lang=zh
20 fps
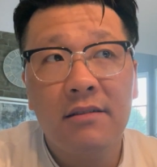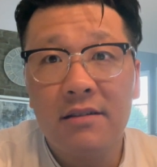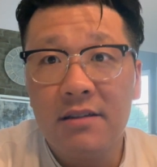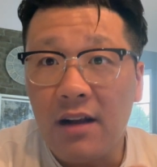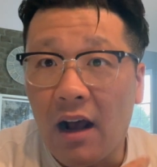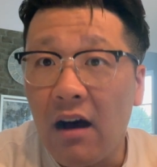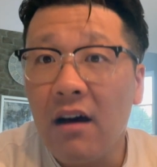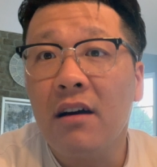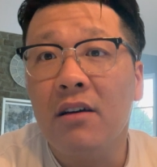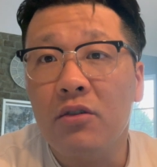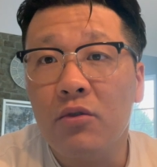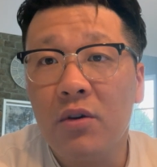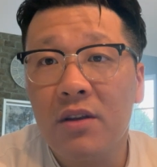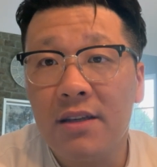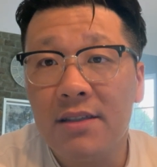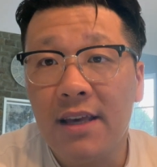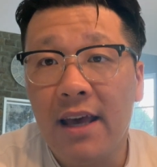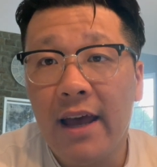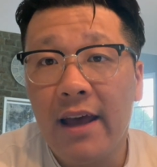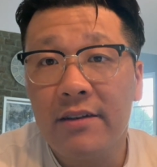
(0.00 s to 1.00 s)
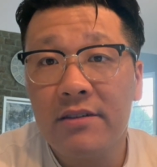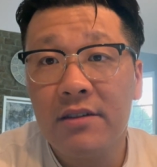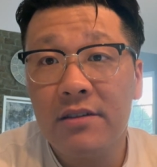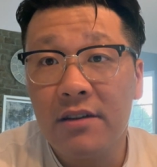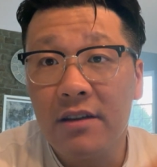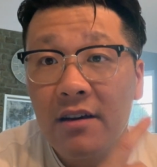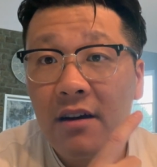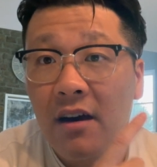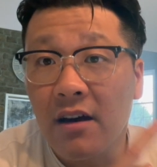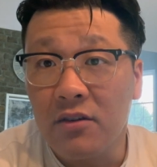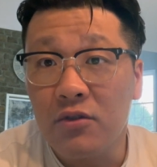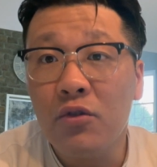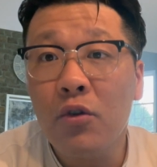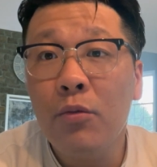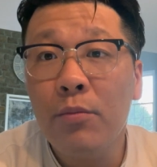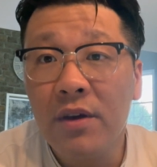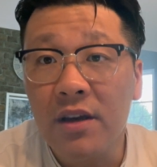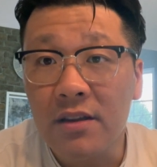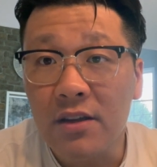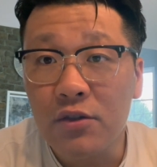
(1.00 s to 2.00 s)
涨很多的钱，这是一个很
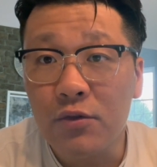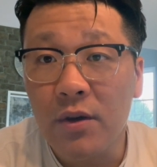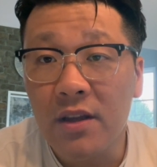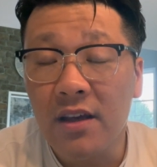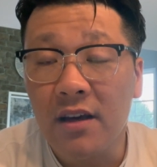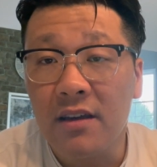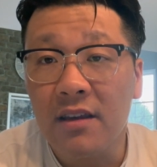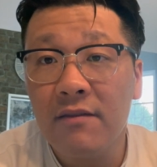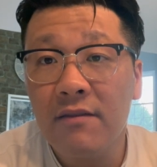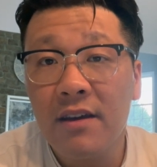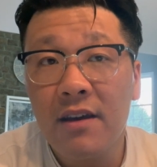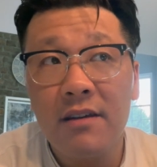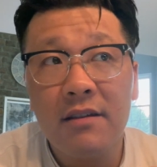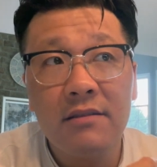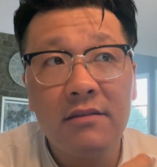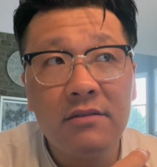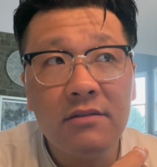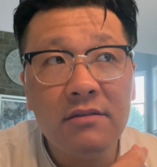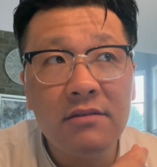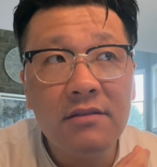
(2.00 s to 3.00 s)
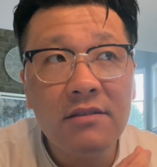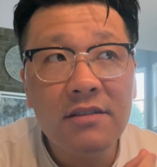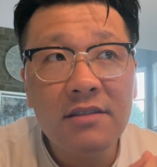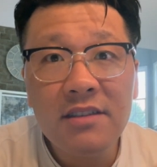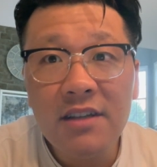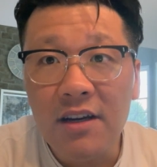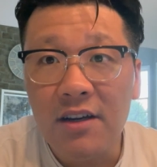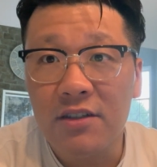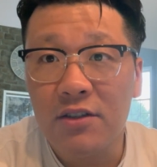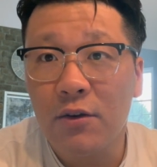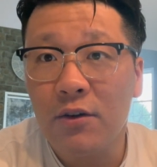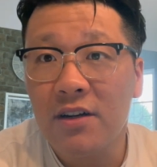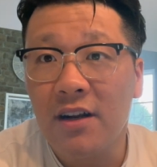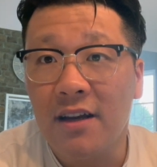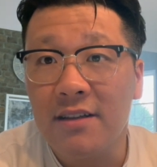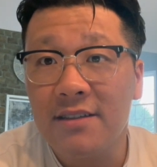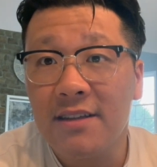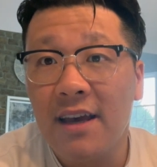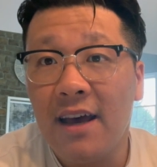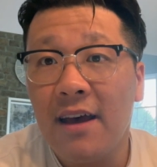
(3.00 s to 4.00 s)
聪明的决定，因为这个时候
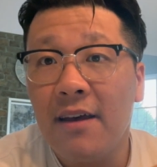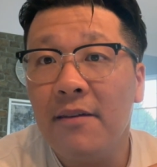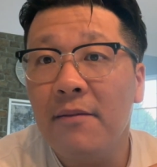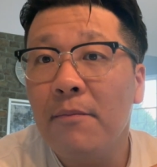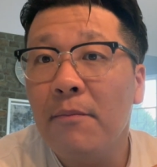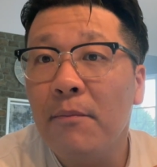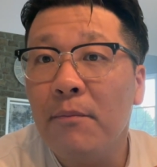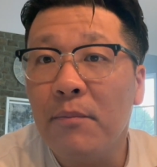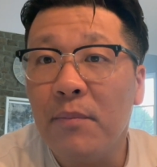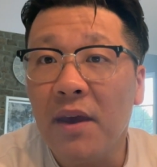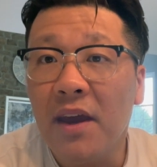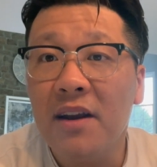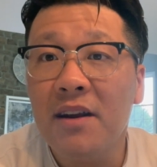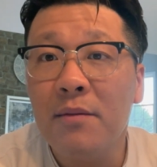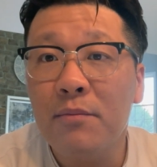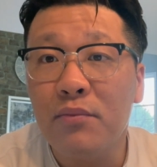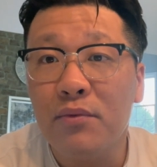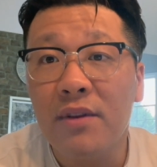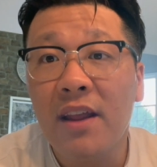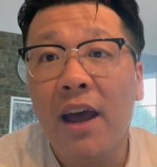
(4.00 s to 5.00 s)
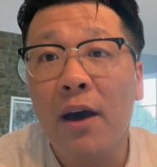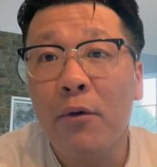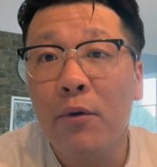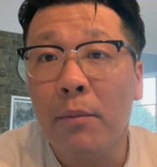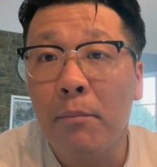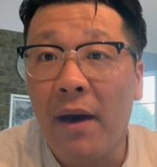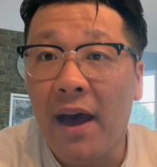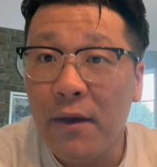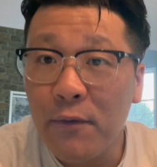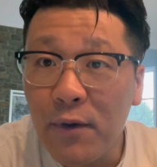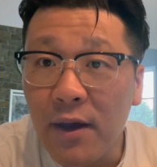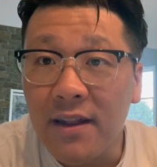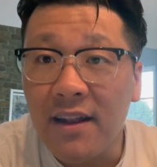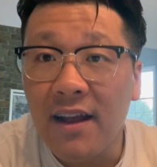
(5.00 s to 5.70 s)
涨钱，别人不太会埋怨